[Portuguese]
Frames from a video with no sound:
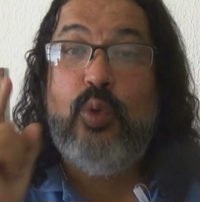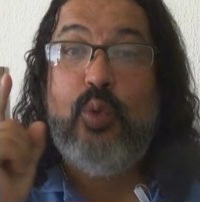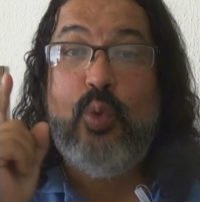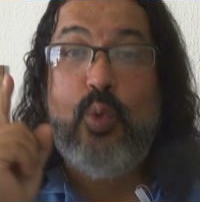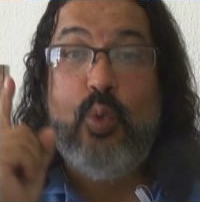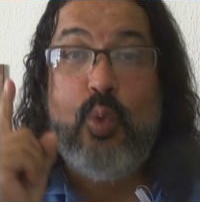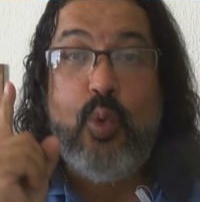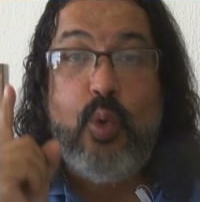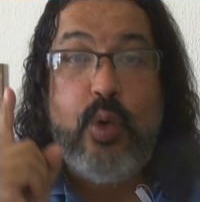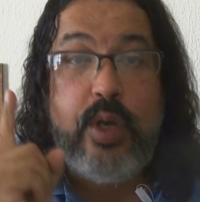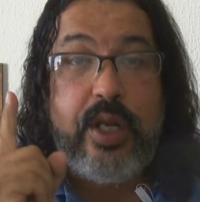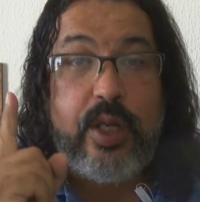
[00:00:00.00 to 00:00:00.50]

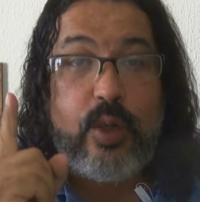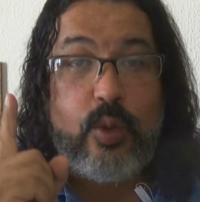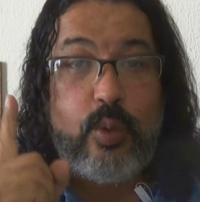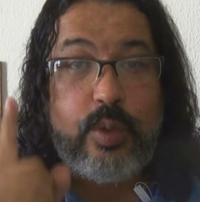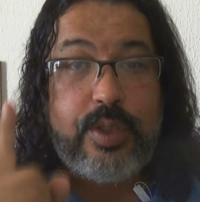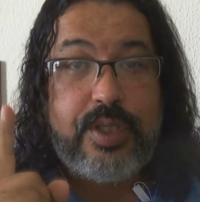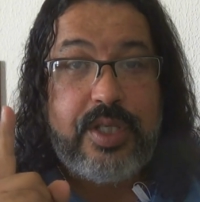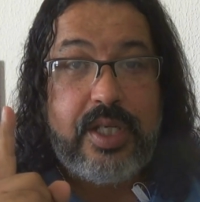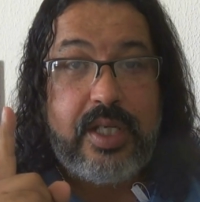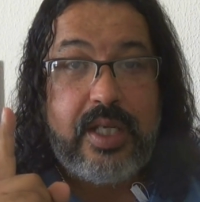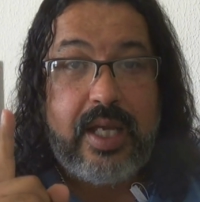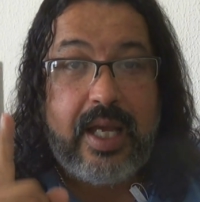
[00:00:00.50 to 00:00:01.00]
No
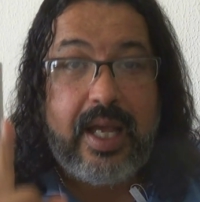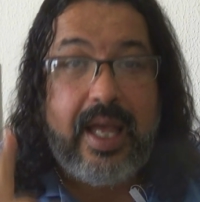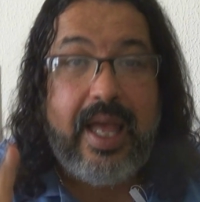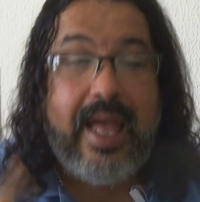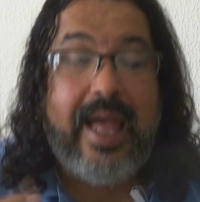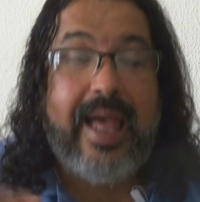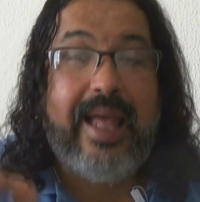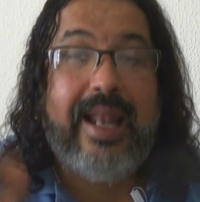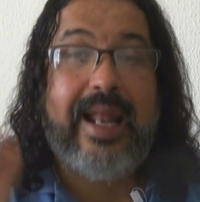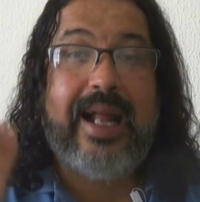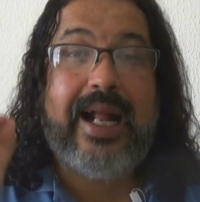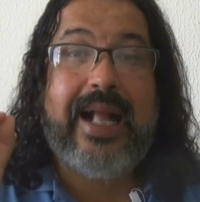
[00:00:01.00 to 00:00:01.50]
único dia,
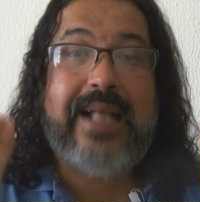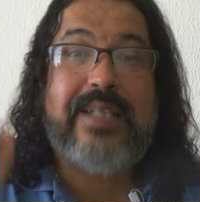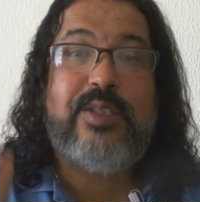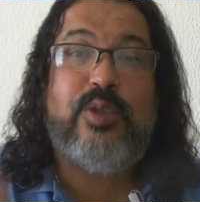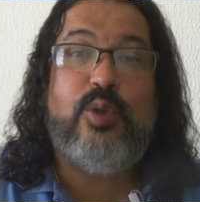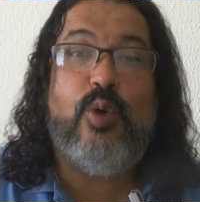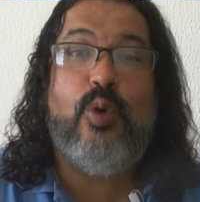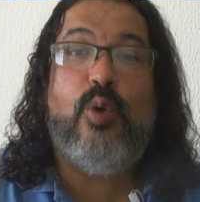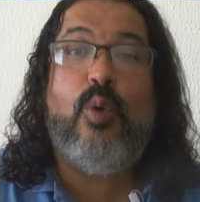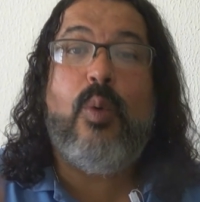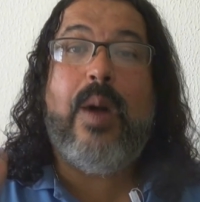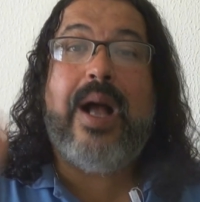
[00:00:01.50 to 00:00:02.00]
ela
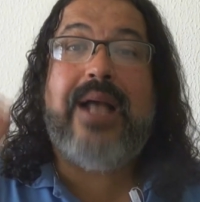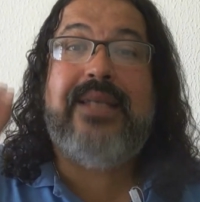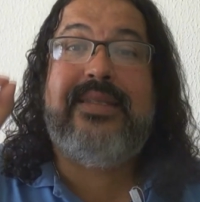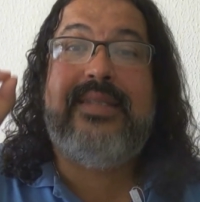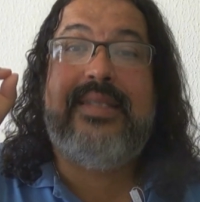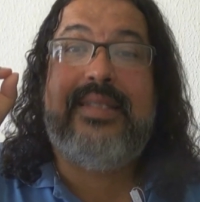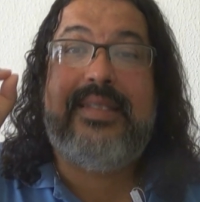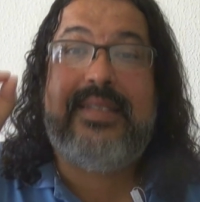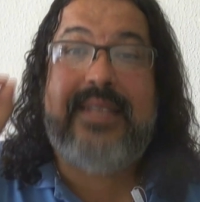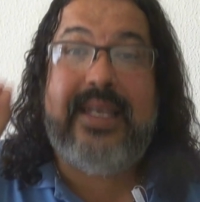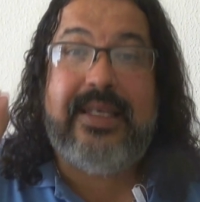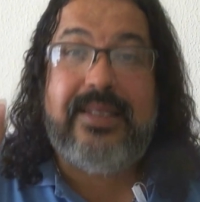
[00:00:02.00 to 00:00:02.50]
gastou
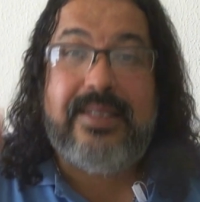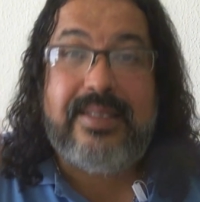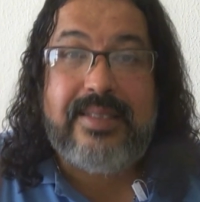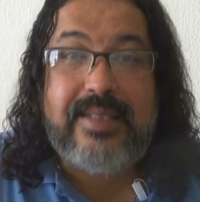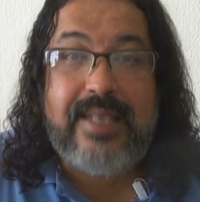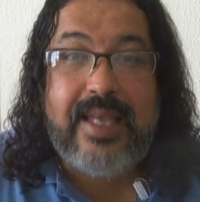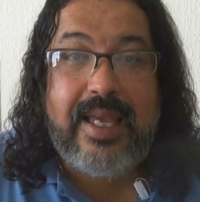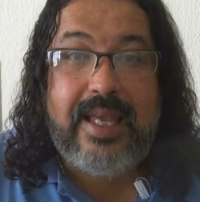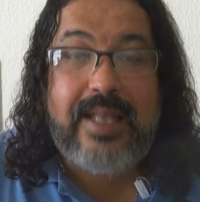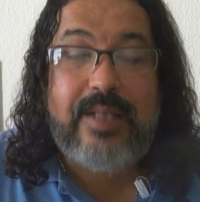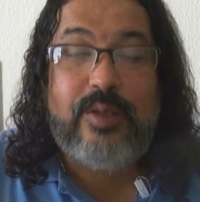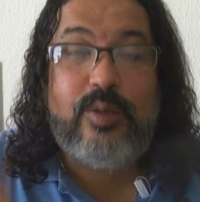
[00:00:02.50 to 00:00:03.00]
quase R$
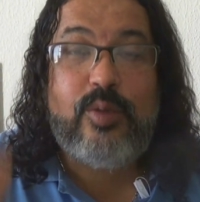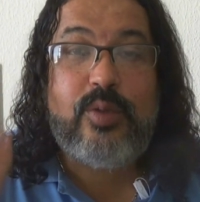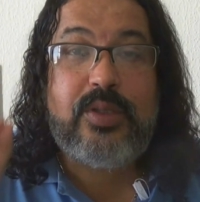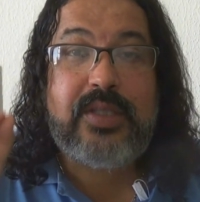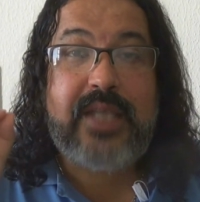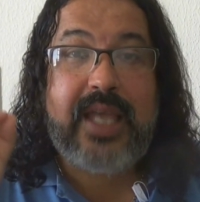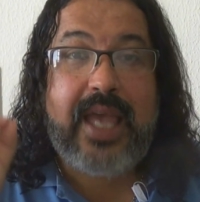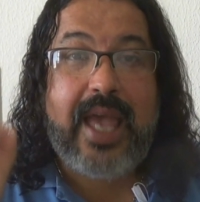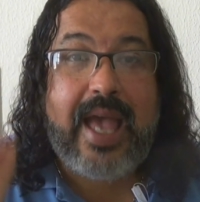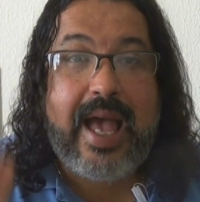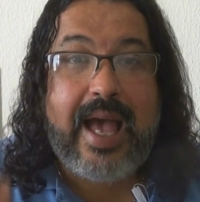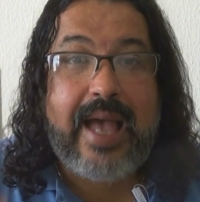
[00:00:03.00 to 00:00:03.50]

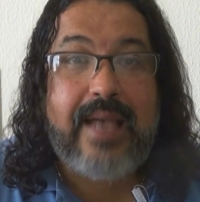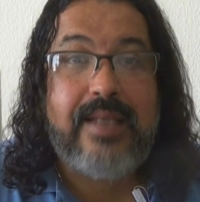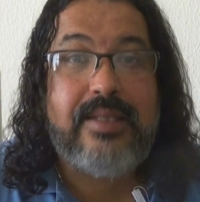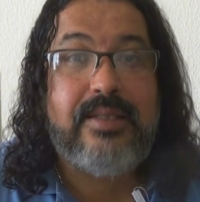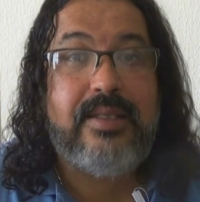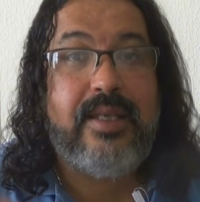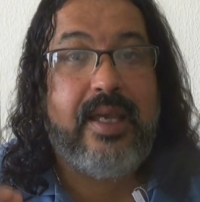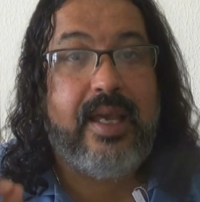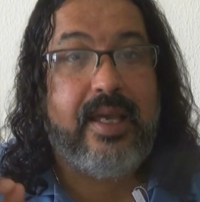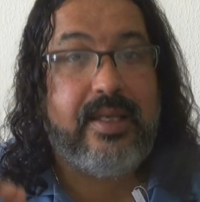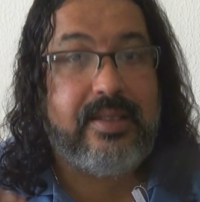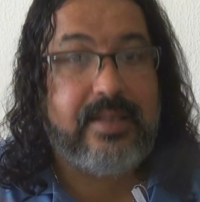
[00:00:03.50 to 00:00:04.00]
600
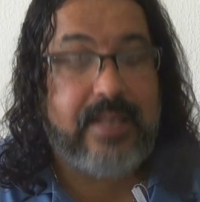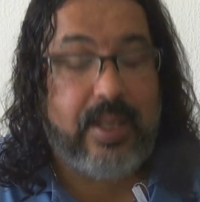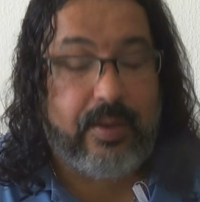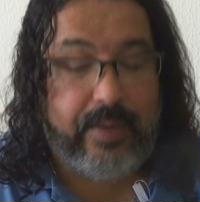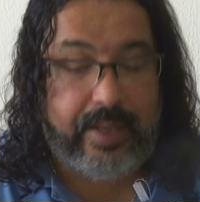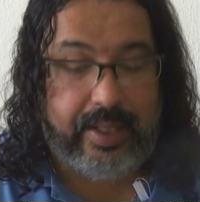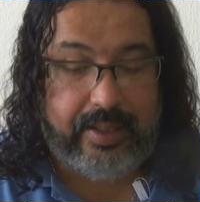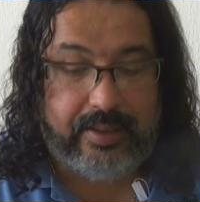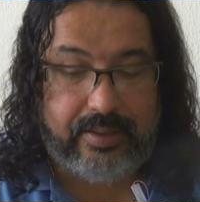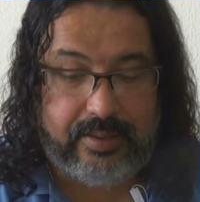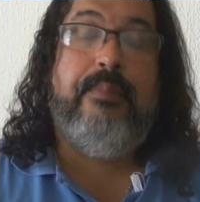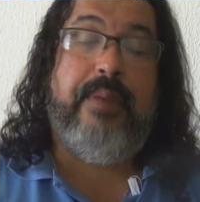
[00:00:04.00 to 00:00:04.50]
reais em
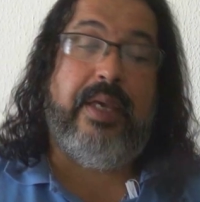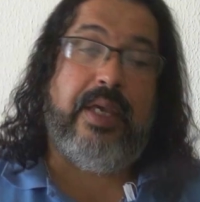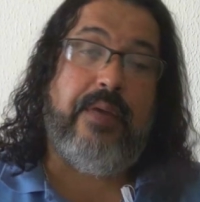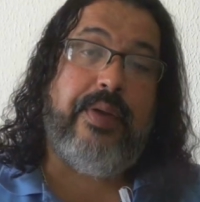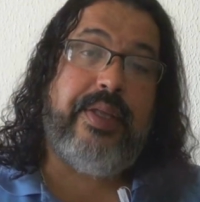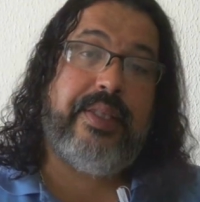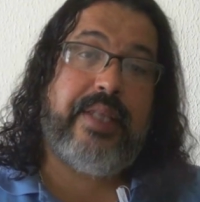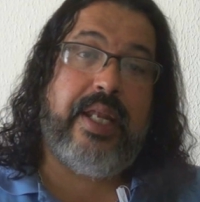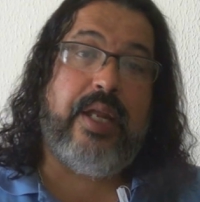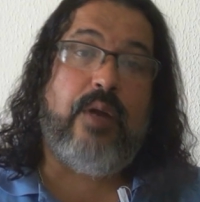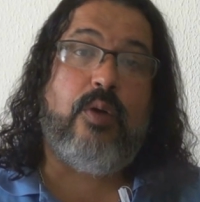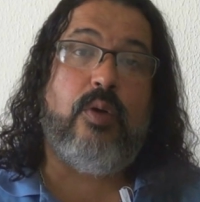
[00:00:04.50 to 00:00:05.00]
restaurantes. Bem,
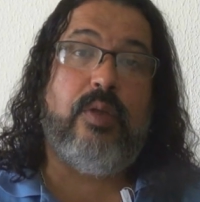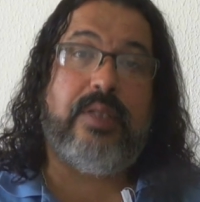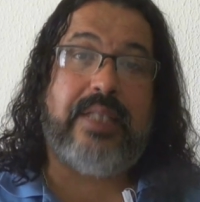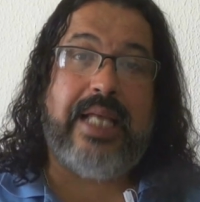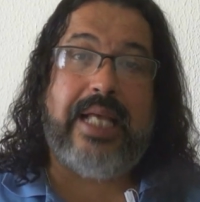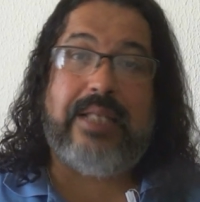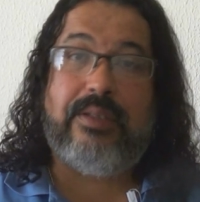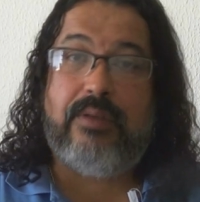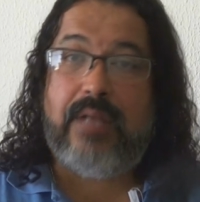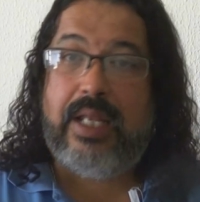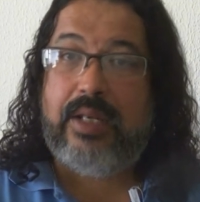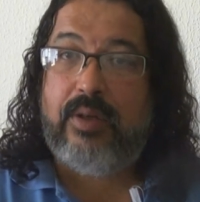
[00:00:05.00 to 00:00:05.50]
eu entrei em
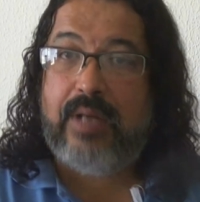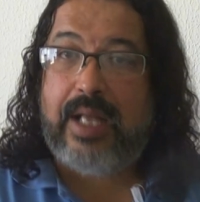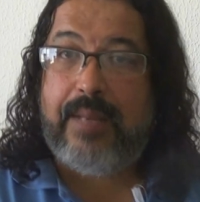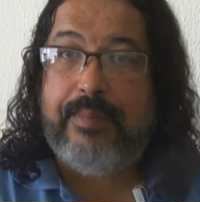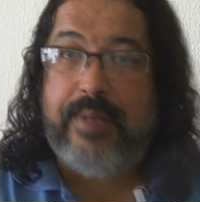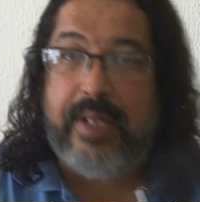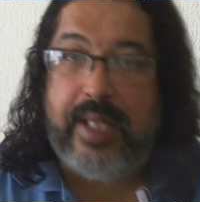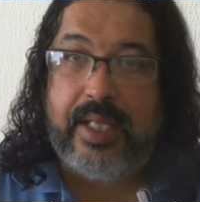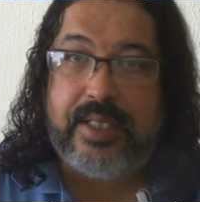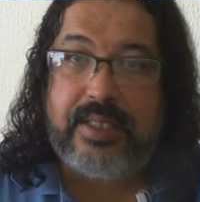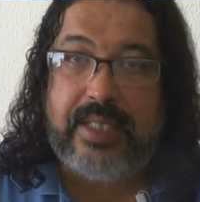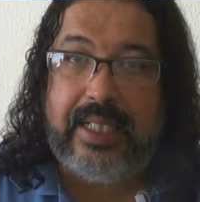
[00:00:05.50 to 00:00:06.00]
contato lá no
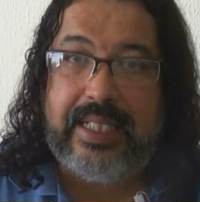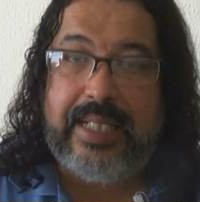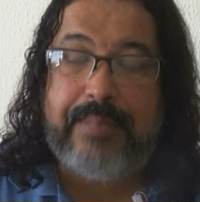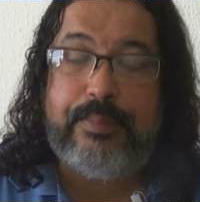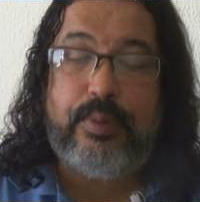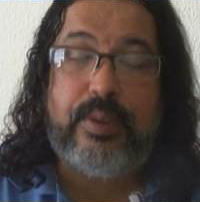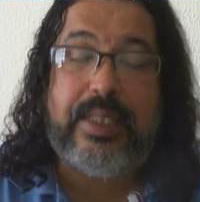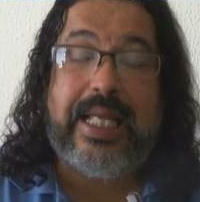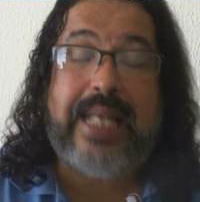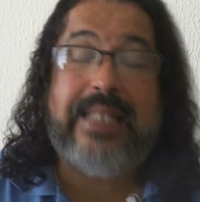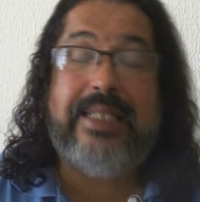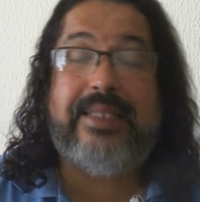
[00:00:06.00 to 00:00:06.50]
gabinete da
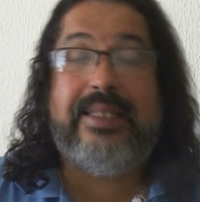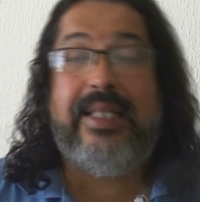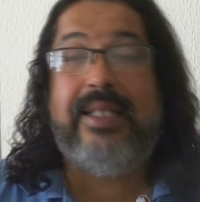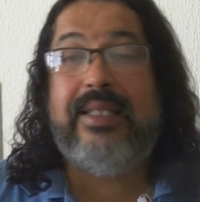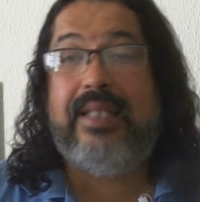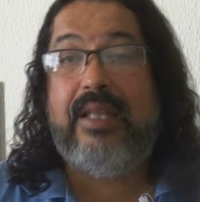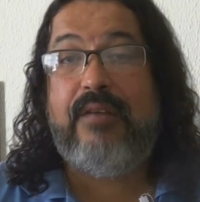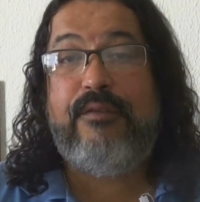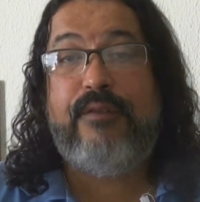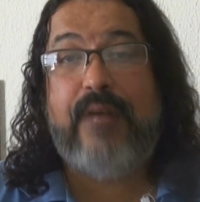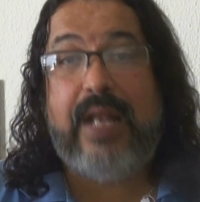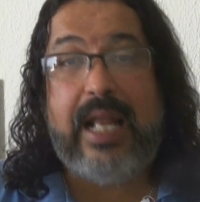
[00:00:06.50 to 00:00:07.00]
deputada,
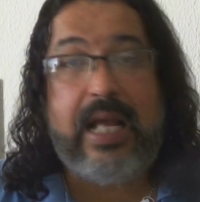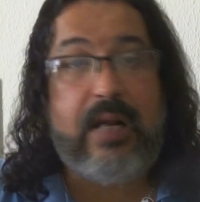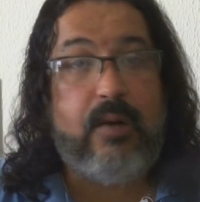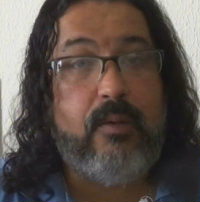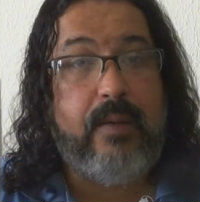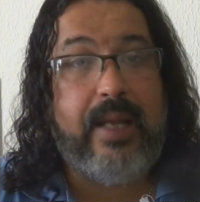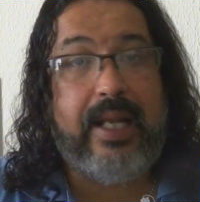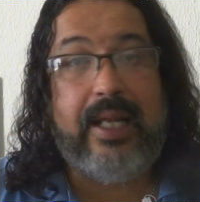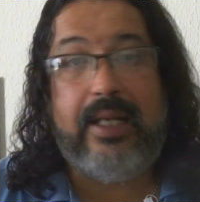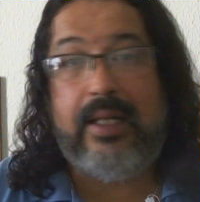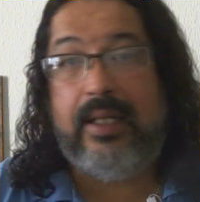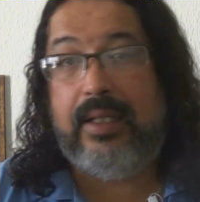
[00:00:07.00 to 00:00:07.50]
tentei falar
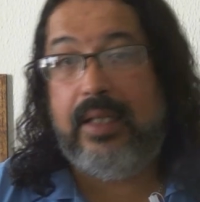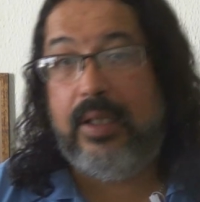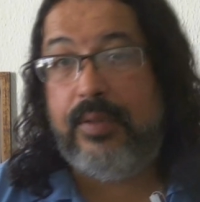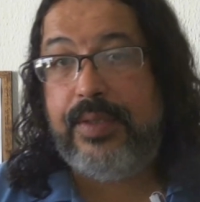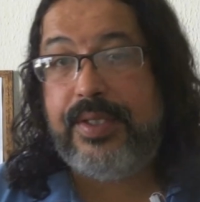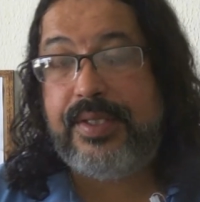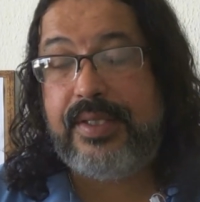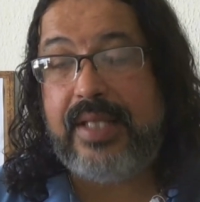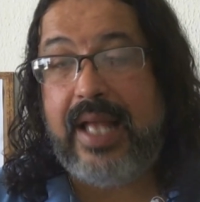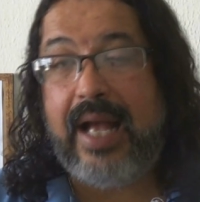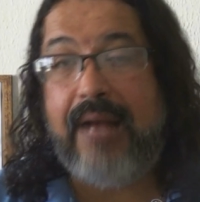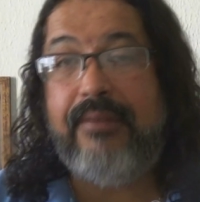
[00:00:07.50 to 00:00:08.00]
com ela, ela
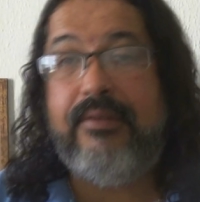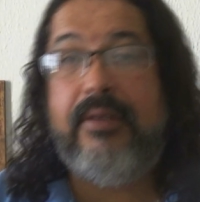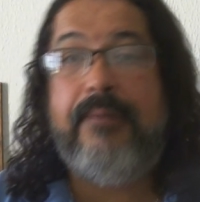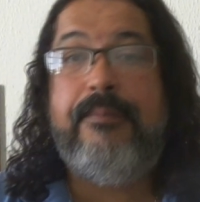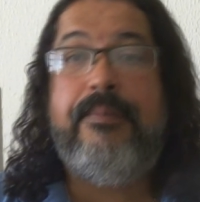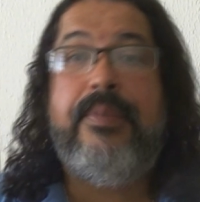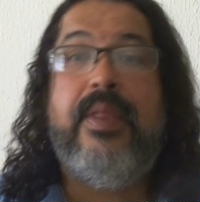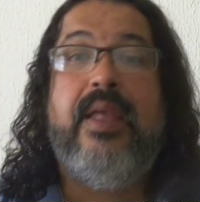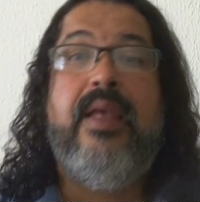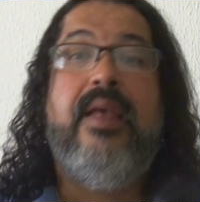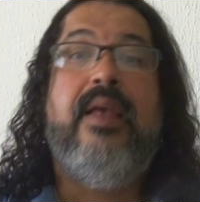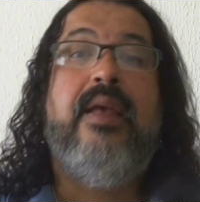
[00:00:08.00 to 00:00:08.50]
não
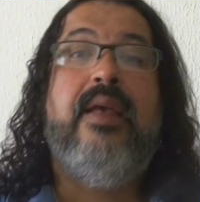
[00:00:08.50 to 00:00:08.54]
estava.